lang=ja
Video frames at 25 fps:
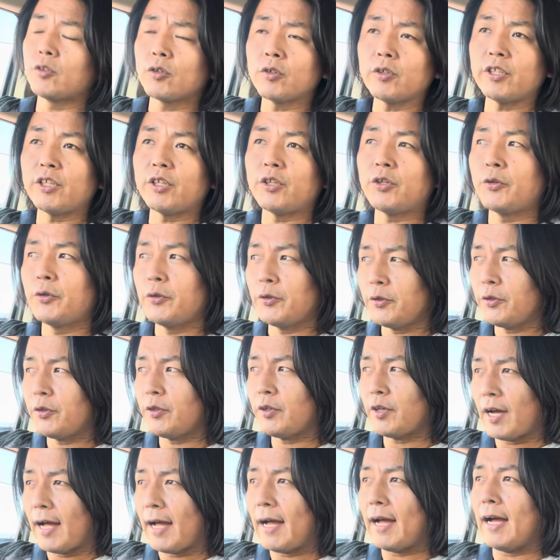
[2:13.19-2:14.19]
特に
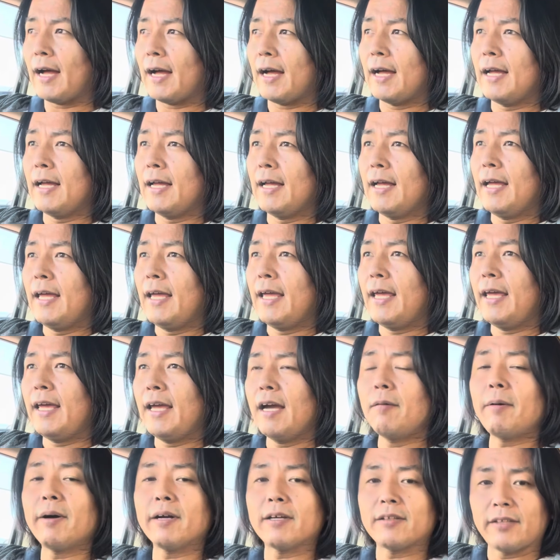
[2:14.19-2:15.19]
冬が、えー、
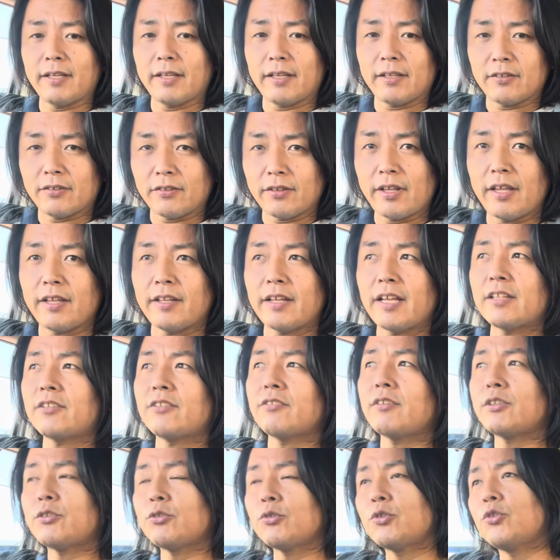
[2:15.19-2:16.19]
やばくてですね、
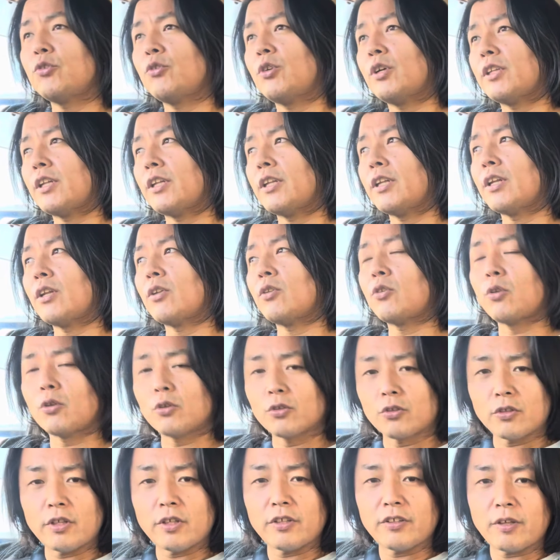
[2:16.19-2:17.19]
夏は調子良かったんだけど、
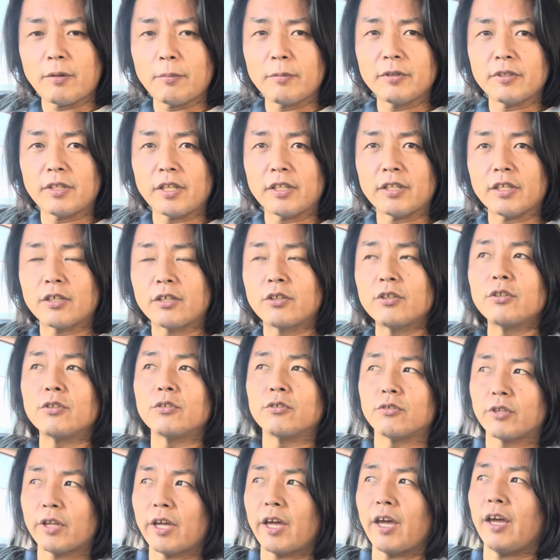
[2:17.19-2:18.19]
突然寒くなってくる
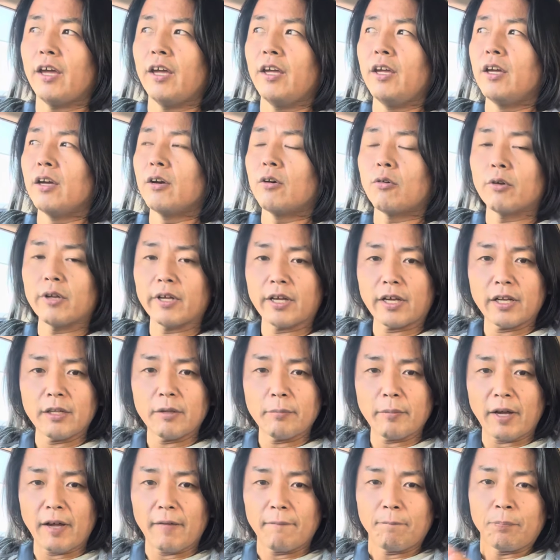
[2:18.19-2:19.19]
ので、これから
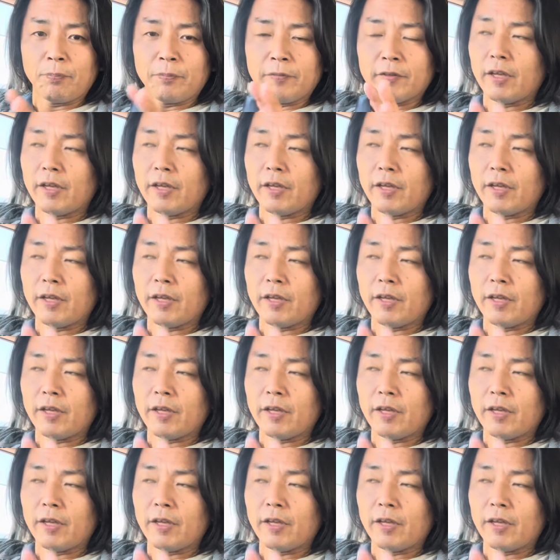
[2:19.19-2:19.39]
今、